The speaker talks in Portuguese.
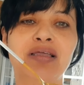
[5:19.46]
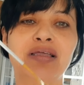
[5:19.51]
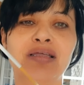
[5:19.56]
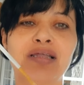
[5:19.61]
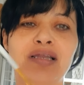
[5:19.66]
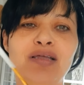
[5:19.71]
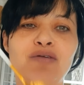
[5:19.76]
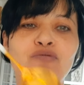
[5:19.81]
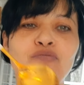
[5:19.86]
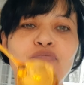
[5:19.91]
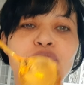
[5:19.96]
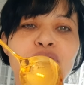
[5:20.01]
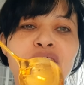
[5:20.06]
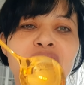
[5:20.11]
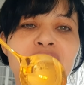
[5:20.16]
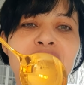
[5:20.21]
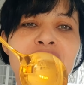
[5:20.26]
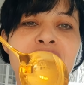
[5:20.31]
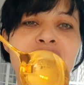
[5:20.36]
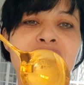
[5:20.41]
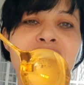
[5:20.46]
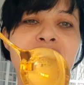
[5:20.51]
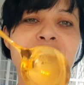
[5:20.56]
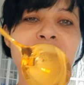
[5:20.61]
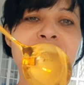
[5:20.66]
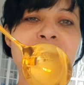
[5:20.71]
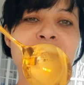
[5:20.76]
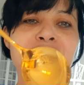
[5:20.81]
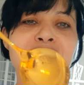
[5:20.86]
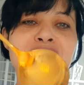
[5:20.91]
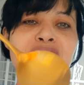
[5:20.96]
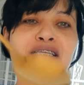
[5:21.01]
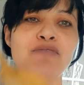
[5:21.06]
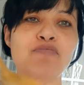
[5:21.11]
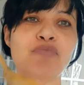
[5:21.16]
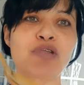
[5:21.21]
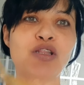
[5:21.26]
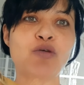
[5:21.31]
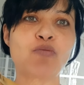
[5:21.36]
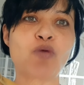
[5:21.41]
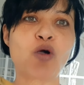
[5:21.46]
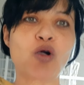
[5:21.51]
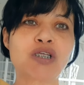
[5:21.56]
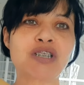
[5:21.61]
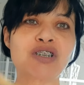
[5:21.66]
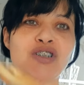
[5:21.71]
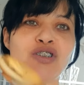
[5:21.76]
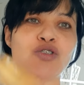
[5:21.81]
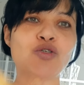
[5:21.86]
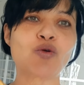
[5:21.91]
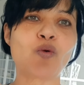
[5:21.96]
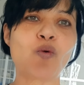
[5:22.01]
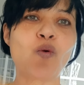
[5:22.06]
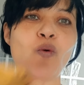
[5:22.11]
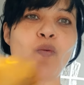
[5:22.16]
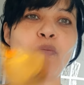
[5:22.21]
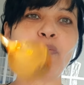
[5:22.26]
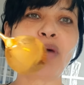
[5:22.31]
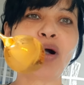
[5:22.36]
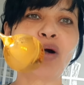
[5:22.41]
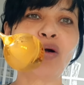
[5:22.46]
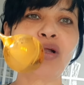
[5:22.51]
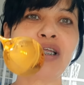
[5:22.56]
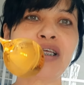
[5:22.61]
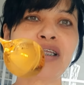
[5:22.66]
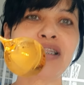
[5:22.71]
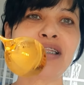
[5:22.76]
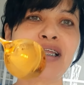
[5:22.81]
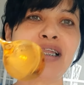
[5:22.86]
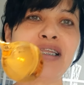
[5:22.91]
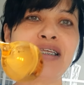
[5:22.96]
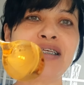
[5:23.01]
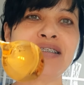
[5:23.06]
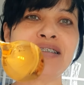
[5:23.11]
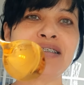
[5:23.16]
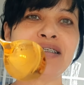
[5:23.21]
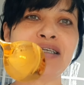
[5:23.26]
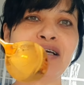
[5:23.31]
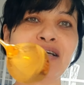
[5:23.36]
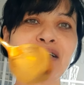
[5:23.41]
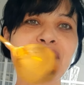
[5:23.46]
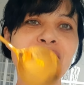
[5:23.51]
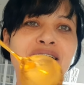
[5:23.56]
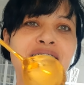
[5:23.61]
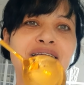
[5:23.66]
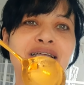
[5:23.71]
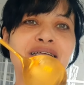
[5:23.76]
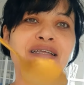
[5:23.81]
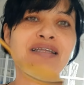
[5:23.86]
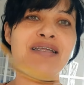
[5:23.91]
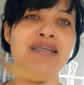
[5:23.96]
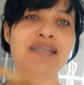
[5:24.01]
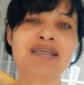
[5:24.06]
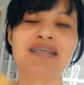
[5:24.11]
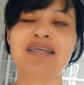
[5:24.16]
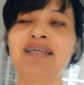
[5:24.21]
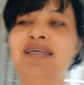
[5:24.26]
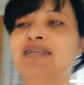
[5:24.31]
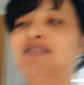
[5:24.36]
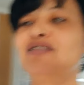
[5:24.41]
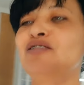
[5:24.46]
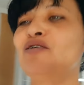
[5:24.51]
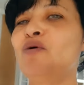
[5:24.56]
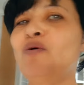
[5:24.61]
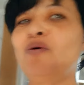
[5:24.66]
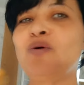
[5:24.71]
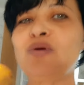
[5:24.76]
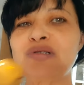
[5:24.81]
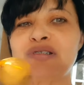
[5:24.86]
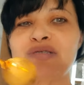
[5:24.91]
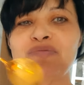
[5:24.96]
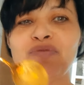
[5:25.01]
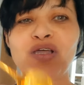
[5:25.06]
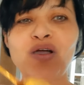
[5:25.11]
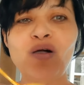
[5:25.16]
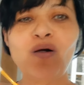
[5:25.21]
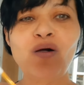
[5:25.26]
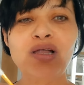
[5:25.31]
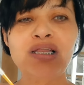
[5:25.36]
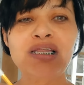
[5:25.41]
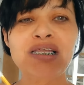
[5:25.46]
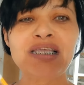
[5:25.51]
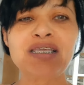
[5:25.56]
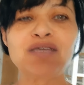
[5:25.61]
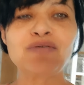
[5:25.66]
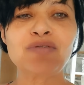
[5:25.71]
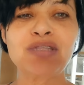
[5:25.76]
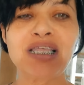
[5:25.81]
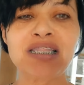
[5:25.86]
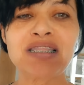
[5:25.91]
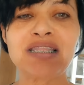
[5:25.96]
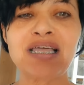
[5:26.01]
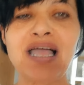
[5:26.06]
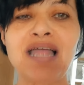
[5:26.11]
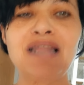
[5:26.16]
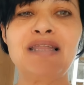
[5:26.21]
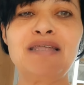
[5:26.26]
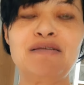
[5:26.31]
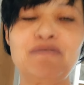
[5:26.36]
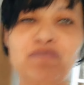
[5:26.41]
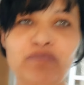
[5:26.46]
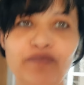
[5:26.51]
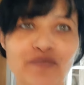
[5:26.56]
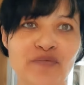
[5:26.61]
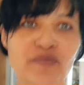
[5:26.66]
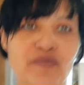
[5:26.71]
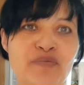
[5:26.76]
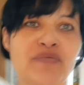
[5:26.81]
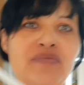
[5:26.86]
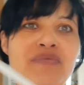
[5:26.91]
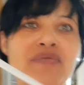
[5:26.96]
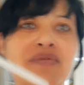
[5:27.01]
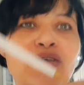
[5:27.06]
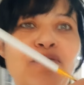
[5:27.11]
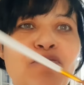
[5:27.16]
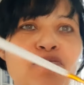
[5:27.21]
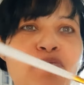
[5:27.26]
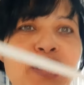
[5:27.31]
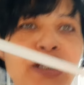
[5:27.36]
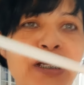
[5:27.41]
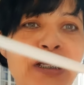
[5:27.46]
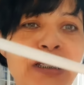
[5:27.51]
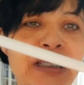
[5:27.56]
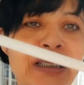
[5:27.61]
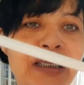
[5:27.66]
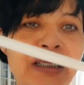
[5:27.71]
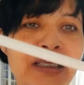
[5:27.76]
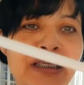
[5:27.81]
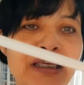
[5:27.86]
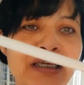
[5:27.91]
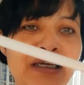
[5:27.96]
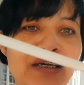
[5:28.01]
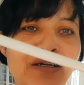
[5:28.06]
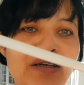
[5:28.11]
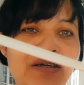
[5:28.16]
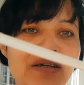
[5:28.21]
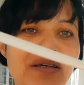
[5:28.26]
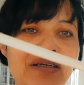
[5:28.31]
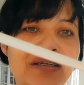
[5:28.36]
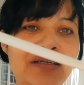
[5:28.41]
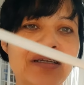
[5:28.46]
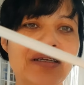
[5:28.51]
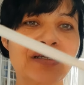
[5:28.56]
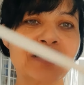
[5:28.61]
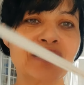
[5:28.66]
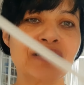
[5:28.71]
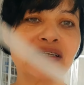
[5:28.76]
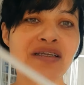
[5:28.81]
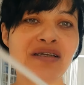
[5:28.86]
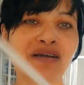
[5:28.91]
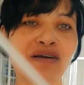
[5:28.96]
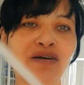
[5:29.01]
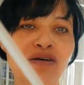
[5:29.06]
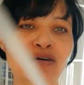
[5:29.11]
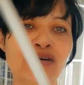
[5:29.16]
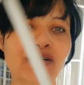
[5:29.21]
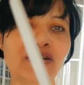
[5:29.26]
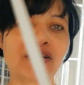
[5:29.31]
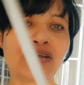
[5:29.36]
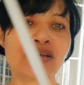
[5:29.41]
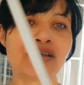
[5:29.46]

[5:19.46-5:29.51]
Ela é comprida e assim, para tomar uma sopa. Olha que delícia. Nossa, olha aqui o detalhe. Branquinha, ó.